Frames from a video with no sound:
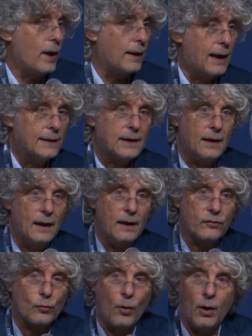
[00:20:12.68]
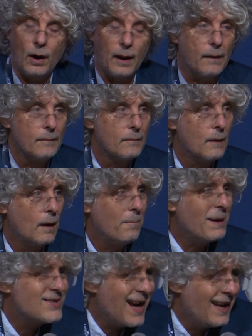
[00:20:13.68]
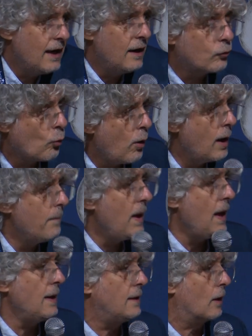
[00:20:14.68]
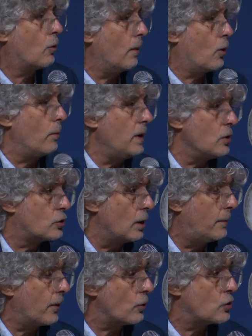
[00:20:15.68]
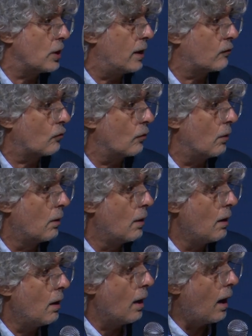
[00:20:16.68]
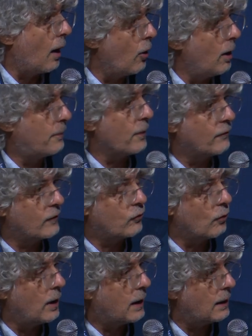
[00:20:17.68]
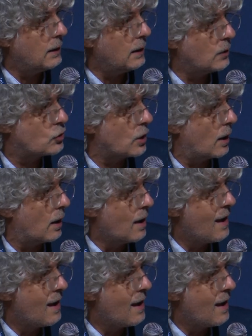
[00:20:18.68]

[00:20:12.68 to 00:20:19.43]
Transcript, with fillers: andate nelle scuole, ma già nelle scuole medie comincia il processo. Allora il professore che dice,